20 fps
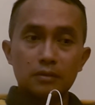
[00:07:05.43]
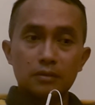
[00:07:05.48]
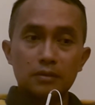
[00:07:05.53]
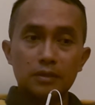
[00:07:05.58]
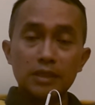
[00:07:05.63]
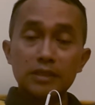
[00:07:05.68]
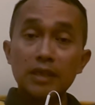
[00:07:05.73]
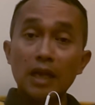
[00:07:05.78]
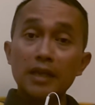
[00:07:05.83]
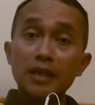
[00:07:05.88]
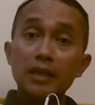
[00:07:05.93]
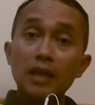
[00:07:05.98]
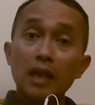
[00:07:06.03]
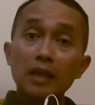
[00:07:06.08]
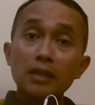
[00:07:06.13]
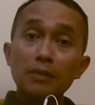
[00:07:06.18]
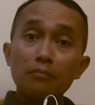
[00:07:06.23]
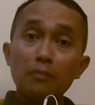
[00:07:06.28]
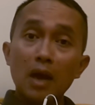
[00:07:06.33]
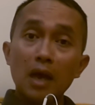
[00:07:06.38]
dijadikan
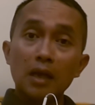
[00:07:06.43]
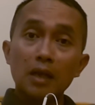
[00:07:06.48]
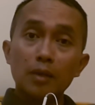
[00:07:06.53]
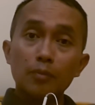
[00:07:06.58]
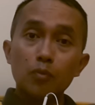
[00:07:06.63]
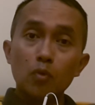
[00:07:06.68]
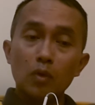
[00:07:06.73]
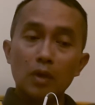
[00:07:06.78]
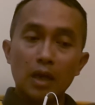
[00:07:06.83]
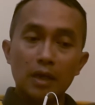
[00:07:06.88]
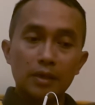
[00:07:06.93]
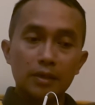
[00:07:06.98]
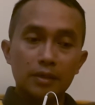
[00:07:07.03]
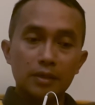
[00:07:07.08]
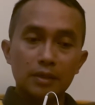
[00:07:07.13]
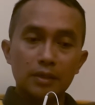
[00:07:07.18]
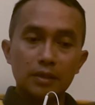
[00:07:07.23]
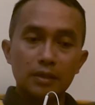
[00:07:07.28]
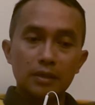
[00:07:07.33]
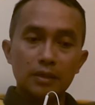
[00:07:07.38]
teman, bukan
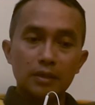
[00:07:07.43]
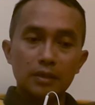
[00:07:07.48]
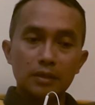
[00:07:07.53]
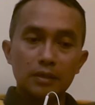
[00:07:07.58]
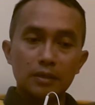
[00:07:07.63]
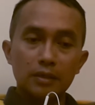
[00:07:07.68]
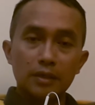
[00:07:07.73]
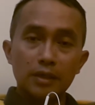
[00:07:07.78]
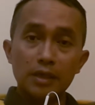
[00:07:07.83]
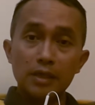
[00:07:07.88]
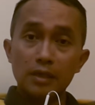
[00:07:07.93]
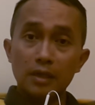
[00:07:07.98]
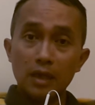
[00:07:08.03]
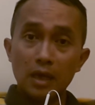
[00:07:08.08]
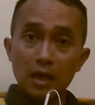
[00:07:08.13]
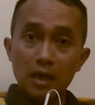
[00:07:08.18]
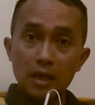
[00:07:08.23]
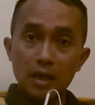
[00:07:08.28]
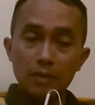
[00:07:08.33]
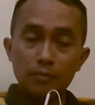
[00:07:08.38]

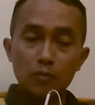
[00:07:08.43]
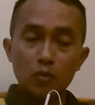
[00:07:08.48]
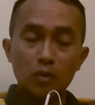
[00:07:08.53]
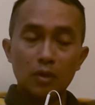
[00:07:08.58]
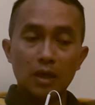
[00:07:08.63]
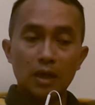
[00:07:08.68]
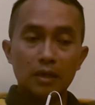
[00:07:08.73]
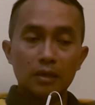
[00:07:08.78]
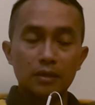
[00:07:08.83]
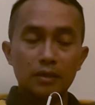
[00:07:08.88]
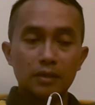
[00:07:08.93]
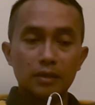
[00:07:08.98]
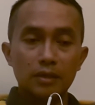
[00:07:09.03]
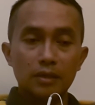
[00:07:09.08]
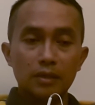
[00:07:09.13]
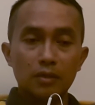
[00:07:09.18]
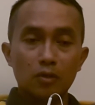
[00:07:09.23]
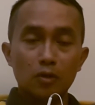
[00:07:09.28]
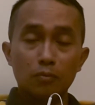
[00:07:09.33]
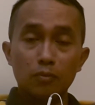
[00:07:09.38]
dihina, bukan
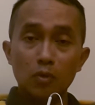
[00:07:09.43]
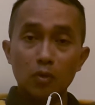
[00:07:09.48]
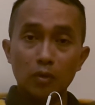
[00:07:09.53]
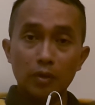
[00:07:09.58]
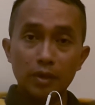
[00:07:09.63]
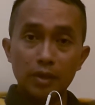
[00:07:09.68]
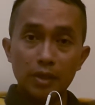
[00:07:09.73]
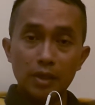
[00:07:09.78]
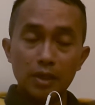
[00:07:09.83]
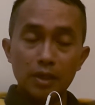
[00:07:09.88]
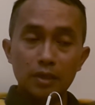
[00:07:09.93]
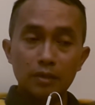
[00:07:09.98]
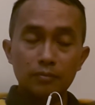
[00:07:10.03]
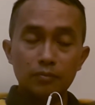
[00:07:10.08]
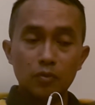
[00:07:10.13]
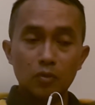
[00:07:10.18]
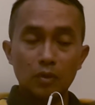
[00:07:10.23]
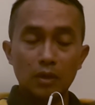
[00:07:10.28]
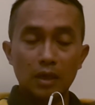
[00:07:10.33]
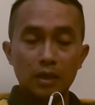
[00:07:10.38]
digoblokin,
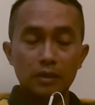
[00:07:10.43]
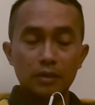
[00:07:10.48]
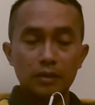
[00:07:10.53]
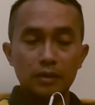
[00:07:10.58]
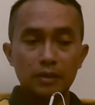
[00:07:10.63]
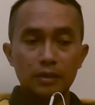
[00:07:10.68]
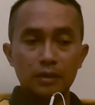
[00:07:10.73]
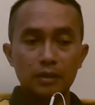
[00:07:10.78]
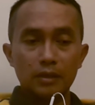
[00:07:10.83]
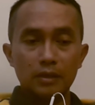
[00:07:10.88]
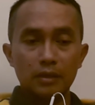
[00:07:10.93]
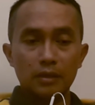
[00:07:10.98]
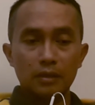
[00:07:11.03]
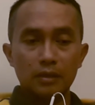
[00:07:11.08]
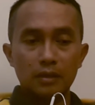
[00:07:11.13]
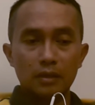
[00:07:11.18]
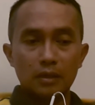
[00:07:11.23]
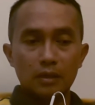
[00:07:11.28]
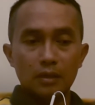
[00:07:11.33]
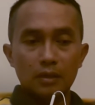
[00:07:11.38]
bukan di
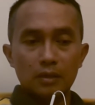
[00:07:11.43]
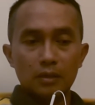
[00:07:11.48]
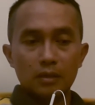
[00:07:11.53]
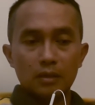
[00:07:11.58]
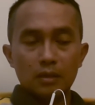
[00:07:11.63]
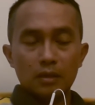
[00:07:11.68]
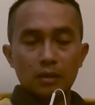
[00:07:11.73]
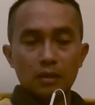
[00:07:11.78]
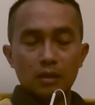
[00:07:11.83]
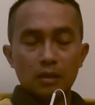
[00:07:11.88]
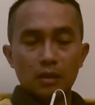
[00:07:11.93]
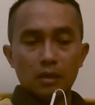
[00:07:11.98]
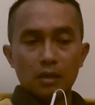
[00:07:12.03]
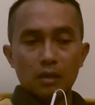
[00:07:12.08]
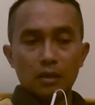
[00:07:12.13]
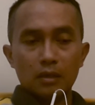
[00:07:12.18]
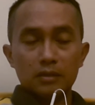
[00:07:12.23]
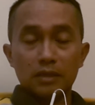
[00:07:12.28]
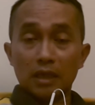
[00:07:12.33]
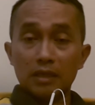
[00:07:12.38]

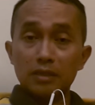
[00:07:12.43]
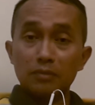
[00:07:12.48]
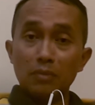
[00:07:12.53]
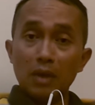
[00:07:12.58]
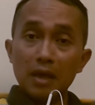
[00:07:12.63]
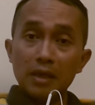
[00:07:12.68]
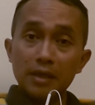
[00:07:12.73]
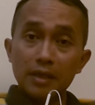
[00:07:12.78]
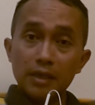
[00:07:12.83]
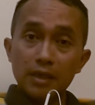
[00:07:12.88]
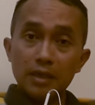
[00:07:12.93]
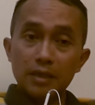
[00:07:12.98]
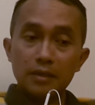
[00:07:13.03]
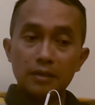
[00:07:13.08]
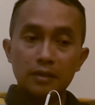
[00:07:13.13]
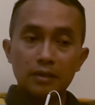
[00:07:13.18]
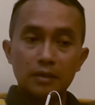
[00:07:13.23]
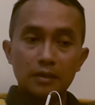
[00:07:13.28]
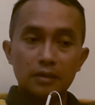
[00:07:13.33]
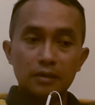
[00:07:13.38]
Eh, caci maki,
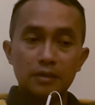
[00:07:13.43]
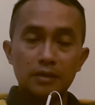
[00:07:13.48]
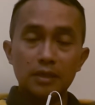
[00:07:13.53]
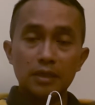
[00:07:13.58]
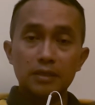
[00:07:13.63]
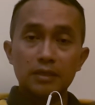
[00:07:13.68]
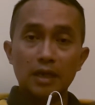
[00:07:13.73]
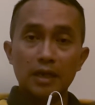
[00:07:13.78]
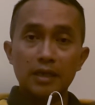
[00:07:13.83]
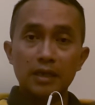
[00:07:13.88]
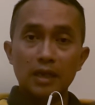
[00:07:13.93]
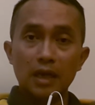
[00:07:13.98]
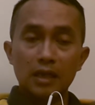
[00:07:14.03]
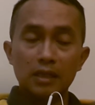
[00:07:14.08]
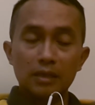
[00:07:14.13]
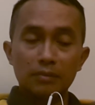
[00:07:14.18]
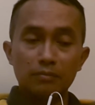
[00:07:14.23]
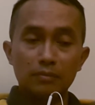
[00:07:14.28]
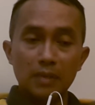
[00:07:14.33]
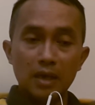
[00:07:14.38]
dijadikan
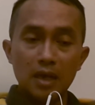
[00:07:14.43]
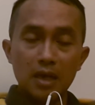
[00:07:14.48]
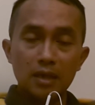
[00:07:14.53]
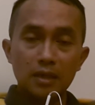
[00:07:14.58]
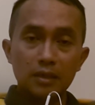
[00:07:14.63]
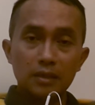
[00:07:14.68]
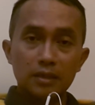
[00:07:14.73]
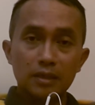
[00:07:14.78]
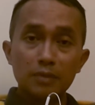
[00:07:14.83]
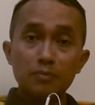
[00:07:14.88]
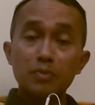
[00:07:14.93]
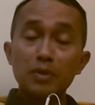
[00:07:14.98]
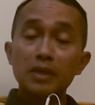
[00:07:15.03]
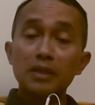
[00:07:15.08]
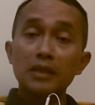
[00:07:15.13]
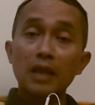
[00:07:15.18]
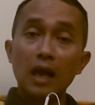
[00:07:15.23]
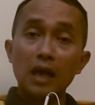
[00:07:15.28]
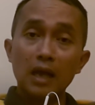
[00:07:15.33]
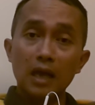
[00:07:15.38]
teman,
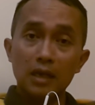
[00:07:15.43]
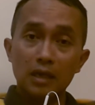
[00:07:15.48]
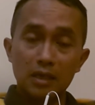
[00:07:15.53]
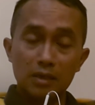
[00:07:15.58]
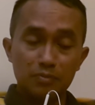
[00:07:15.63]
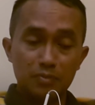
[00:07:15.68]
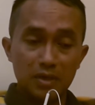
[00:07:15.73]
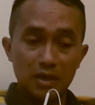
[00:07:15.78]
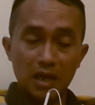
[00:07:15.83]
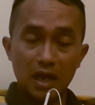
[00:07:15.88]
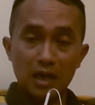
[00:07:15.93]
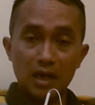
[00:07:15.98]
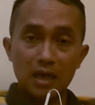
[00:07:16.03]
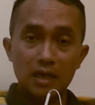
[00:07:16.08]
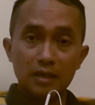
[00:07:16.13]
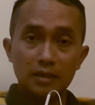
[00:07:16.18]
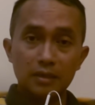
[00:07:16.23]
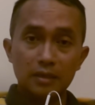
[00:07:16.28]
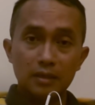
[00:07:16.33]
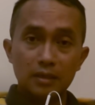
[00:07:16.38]
diberitakan
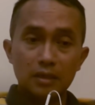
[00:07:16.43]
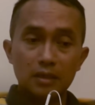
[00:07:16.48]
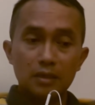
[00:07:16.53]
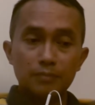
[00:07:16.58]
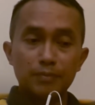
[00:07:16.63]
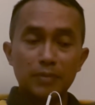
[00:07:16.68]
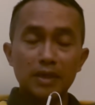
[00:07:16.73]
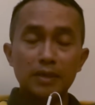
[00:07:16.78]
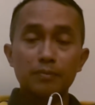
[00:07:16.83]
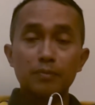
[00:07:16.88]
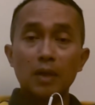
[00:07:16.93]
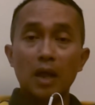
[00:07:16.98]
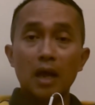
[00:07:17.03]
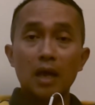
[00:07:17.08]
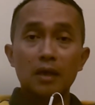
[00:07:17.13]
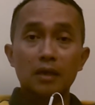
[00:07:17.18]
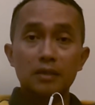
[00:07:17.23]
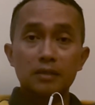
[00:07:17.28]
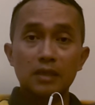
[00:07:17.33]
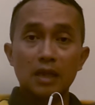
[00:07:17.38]
kebenaran,
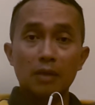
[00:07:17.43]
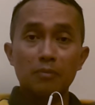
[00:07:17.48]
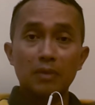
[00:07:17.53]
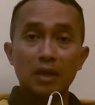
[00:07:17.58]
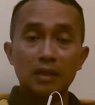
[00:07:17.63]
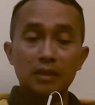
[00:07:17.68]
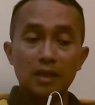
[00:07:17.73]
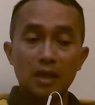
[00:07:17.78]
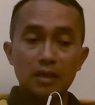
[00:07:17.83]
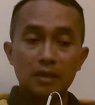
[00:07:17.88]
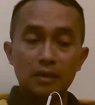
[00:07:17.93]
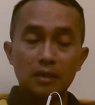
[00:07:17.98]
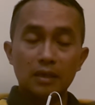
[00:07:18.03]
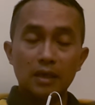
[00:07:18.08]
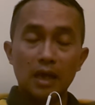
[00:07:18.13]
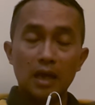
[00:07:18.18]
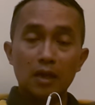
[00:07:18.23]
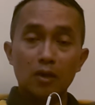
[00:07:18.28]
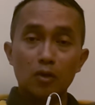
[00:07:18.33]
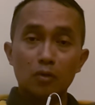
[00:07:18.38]
beritakan keselamatan
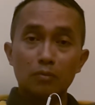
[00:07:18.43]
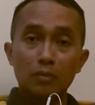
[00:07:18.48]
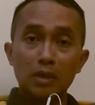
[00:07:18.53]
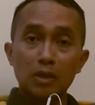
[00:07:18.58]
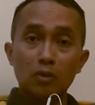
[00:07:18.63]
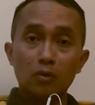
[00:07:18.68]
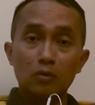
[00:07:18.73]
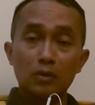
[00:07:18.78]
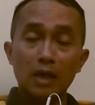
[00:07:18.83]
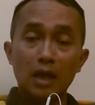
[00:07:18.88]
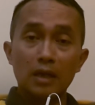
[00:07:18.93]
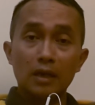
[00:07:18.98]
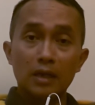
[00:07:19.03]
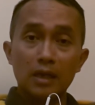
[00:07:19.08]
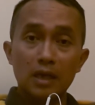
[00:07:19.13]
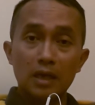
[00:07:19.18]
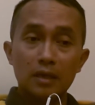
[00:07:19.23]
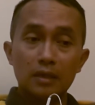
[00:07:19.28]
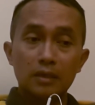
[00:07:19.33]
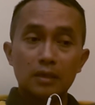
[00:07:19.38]
kalau menurut
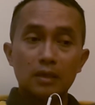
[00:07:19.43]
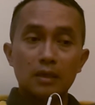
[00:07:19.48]
Anda